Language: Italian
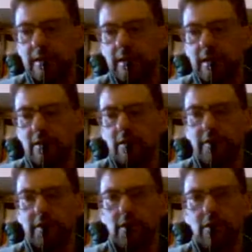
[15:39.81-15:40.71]
e sto
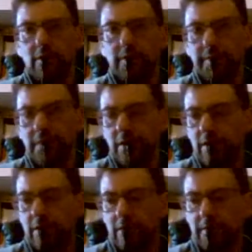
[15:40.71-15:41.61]
facendo come mio
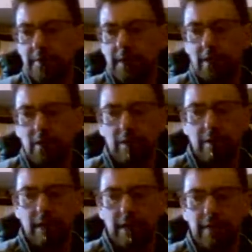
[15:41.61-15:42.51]
nonno poi mi ritroverò
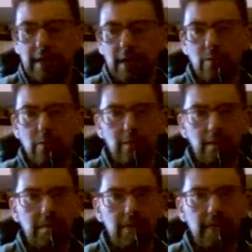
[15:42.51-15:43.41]
a avere due o tre
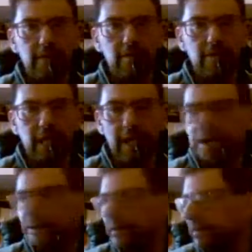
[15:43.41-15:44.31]
paia di
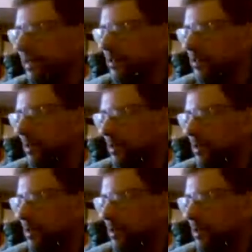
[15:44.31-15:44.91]
occhiali infatti ho